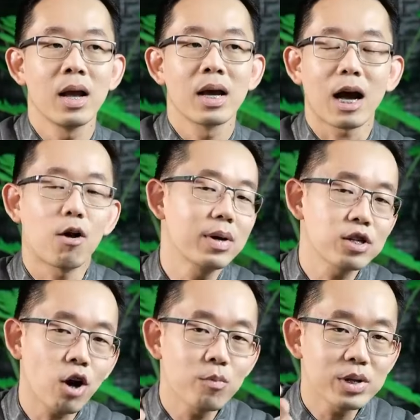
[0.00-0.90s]
เขาไม่
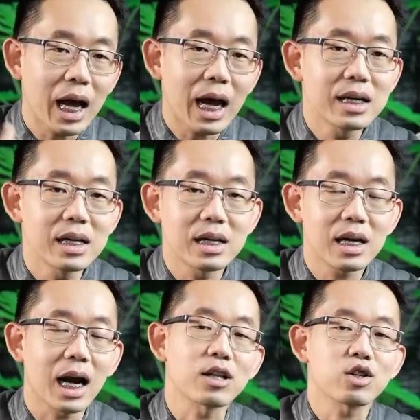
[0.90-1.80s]
ชอบวิชาหนึ่ง
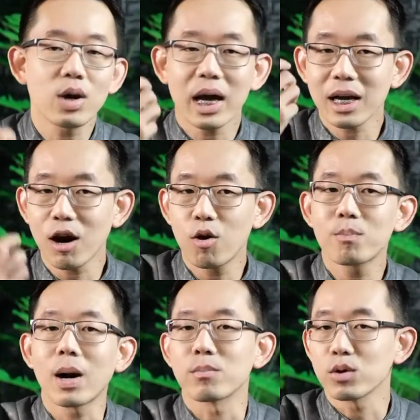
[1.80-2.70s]
อาจจะต้องให้เขา
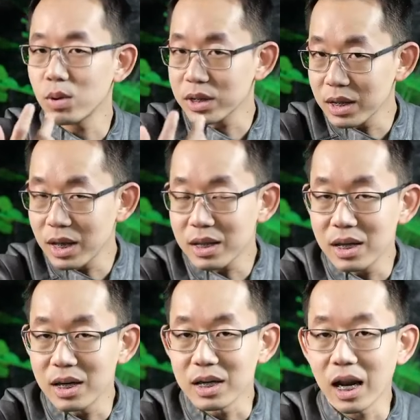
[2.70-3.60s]
ปรับตัวสักนิด
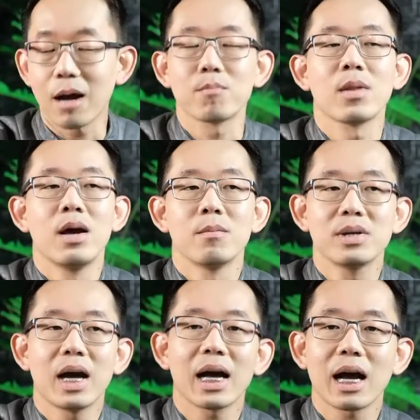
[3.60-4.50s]
หนึ่งนะครับ
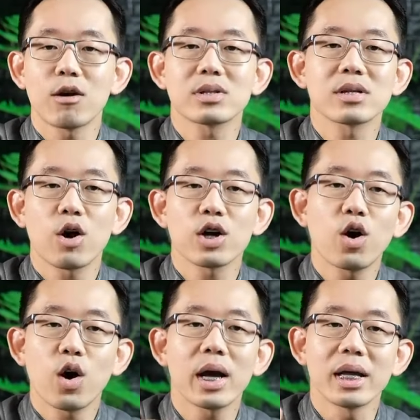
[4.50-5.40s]
เพื่อให้เขา
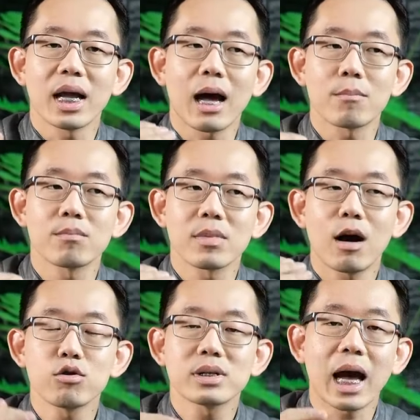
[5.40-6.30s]
ค่อยๆนะครับ
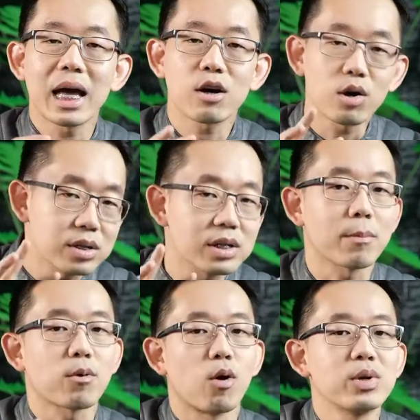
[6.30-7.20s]
เข้าใจคอนเซ
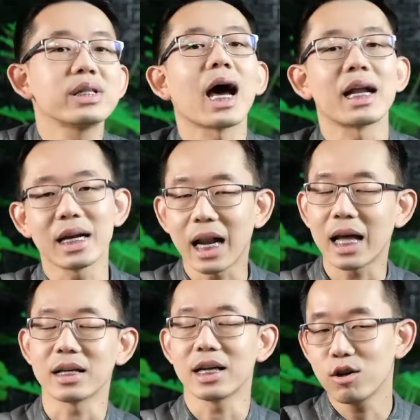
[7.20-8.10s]
ปต์ของวิชานั้
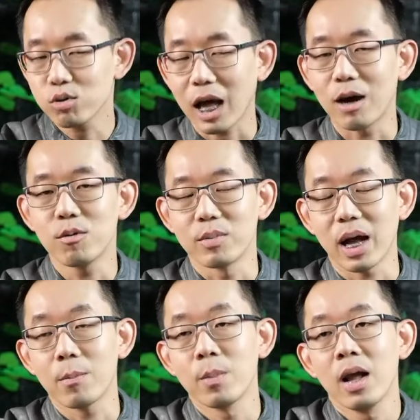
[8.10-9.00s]
นๆอย่างเช่นลูกสาวผม
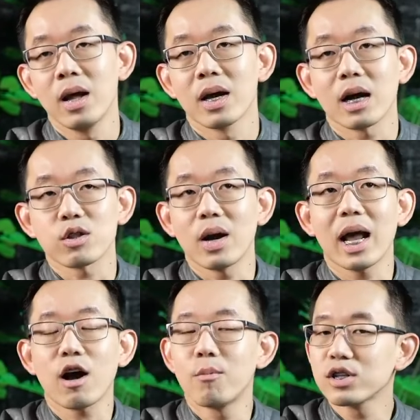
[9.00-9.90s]
เนี่ยตอนแร
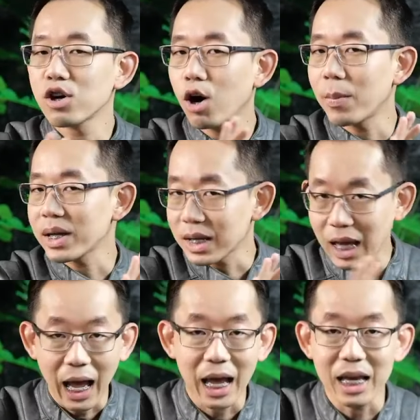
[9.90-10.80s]
กเขาไม่ชอบภาษา
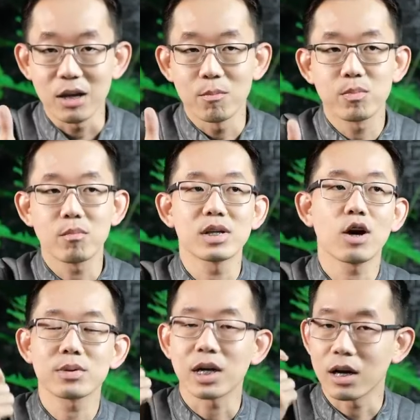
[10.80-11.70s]
ไทยไม่ช
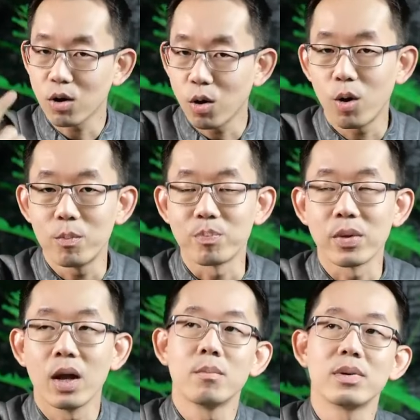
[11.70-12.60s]
อบสังคม
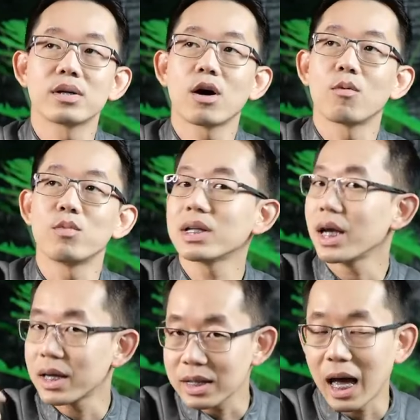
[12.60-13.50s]
ไม่ชอบวิท
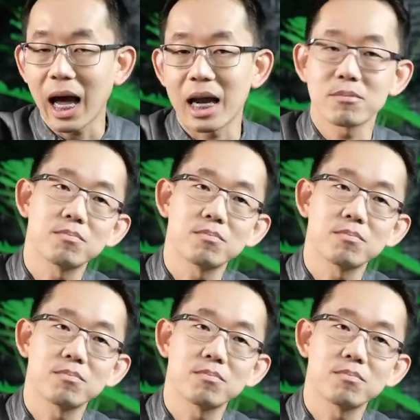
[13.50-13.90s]
ยาศาสตร์